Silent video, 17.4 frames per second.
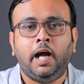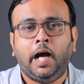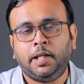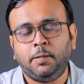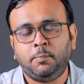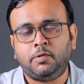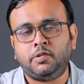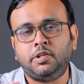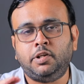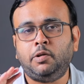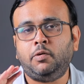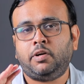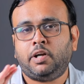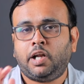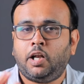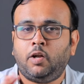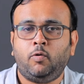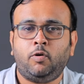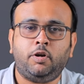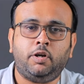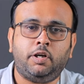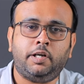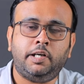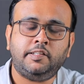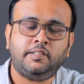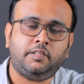அதை புரிஞ்சுக்கிட்டு ஒரு நல்ல ஒரு
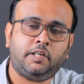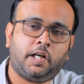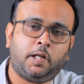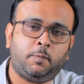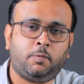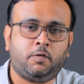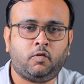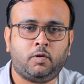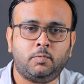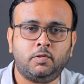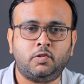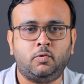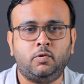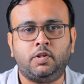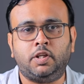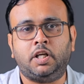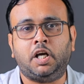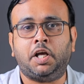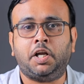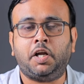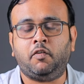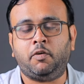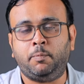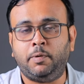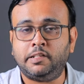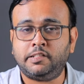டீசெண்டான பர்ஃபார்மன்ஸ் கொடுத்துருக்காரு
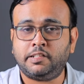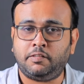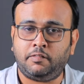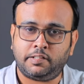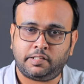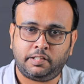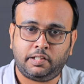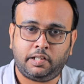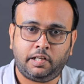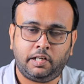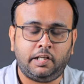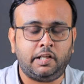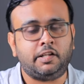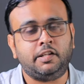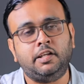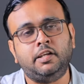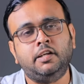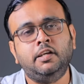அவர் பேசுகிற வசனங்கள்லேருந்து